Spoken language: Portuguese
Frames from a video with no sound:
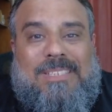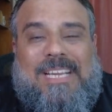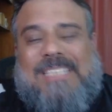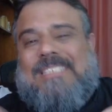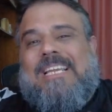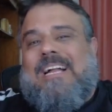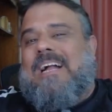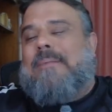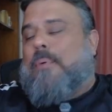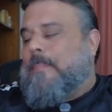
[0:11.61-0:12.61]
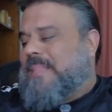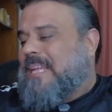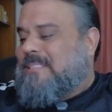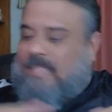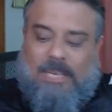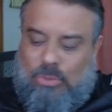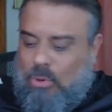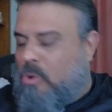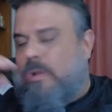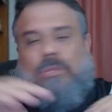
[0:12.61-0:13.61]
dessa propriedade
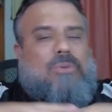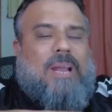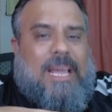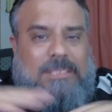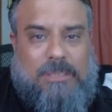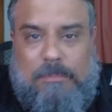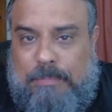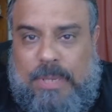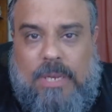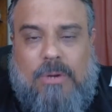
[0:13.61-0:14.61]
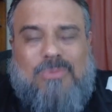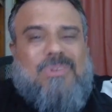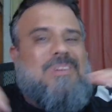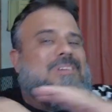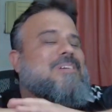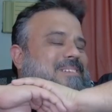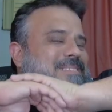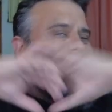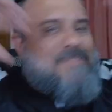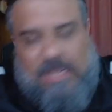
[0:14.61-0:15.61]
intelectual que é o Twilight Imperium
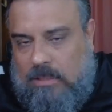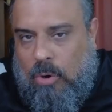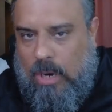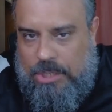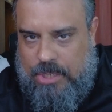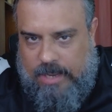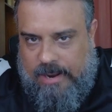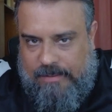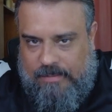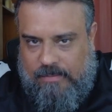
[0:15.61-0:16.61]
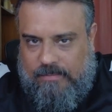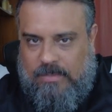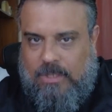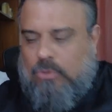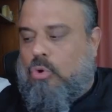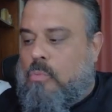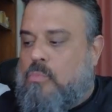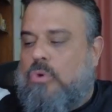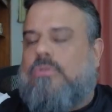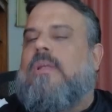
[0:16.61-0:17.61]
na versão rolo escreve. Tô
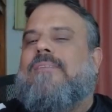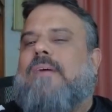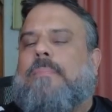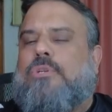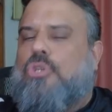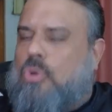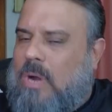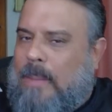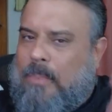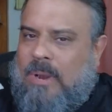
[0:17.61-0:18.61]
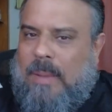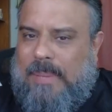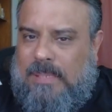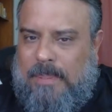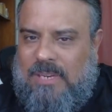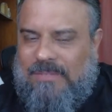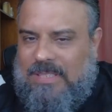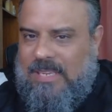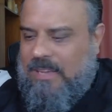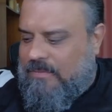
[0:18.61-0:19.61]
muito na vibe de jogar por na mesa para já
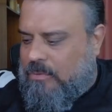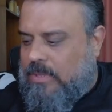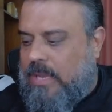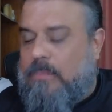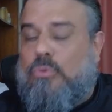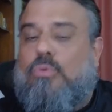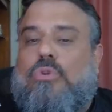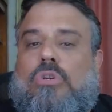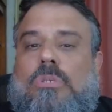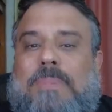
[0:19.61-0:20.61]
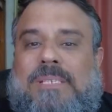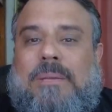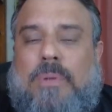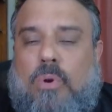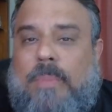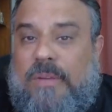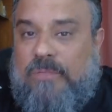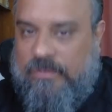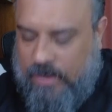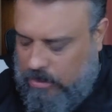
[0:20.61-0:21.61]
fazer review dele, muito curioso para saber como é
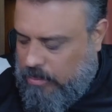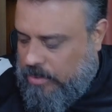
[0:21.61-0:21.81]
que foi feito